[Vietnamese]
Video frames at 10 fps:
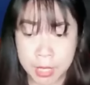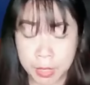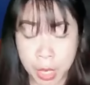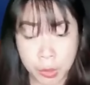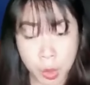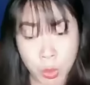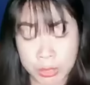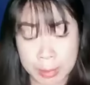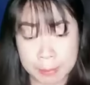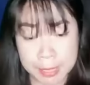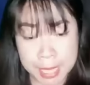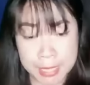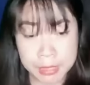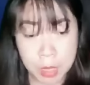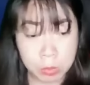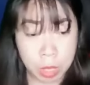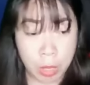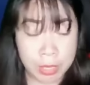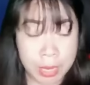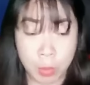Còn cô thực tập sinh không
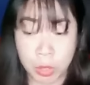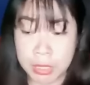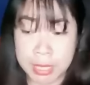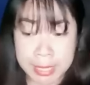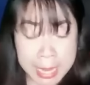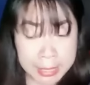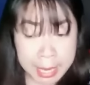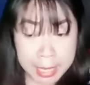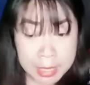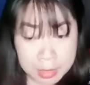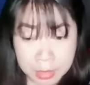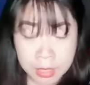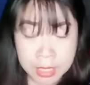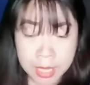còn là một người nhát cái nữa.